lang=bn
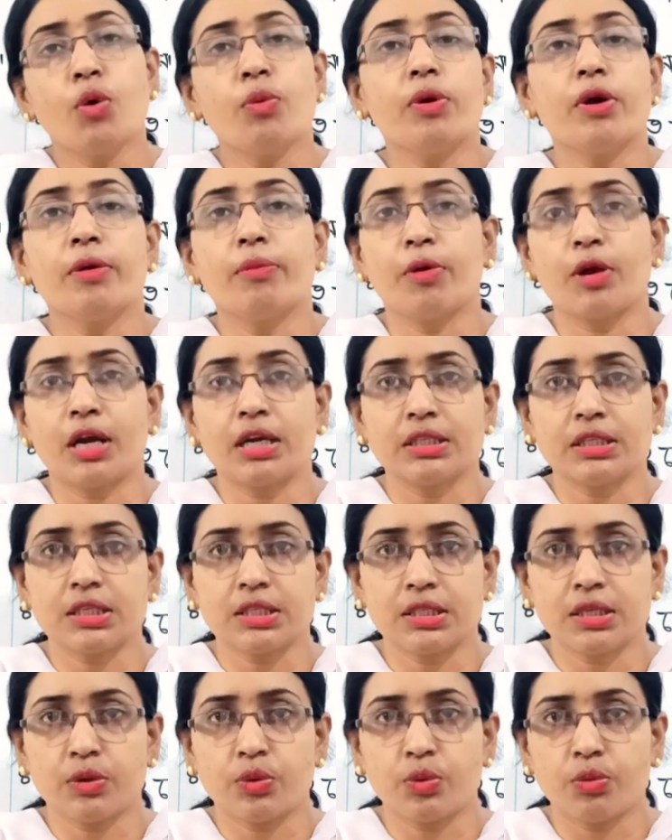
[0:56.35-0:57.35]
ওভাবে বলার
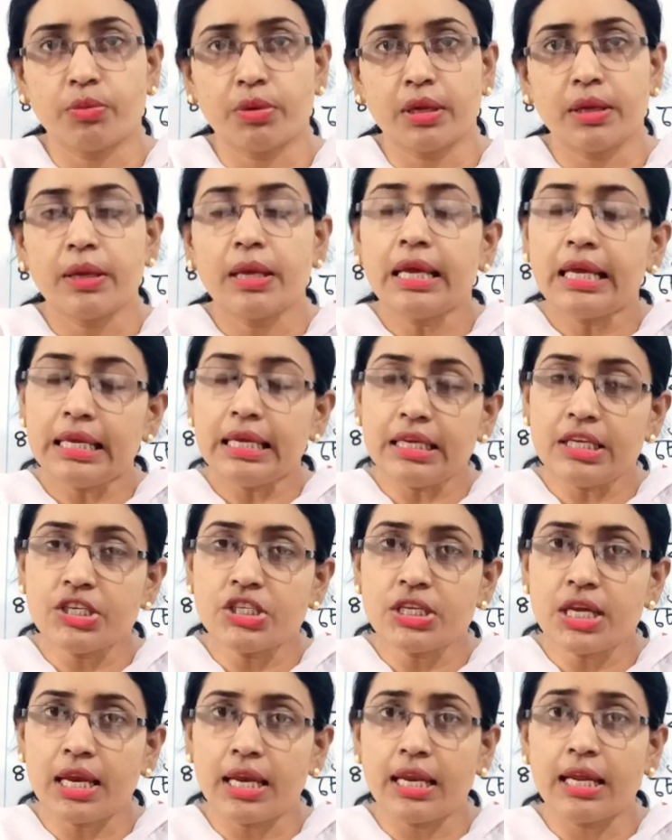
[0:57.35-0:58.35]
চেষ্টা করবে
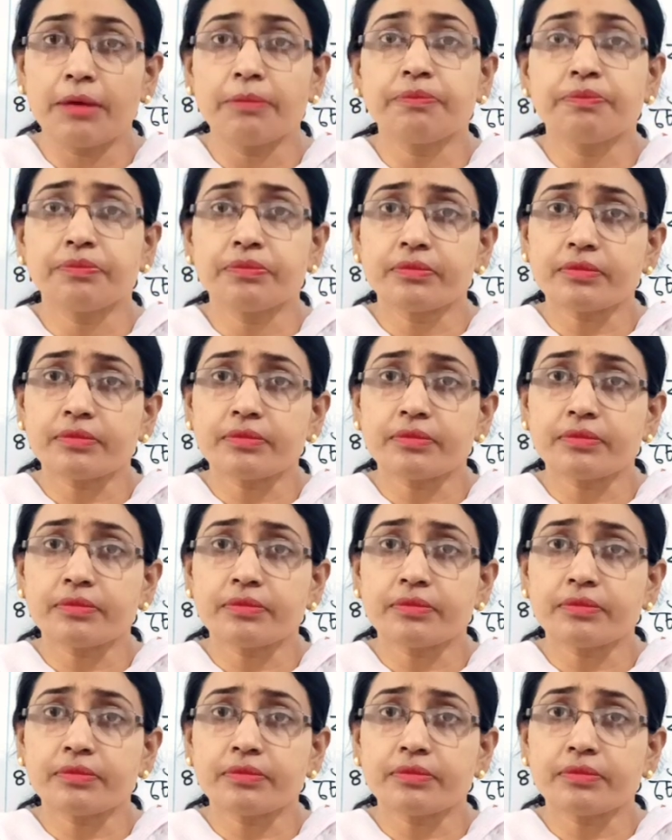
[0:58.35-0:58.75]
ইনশাল্লাহ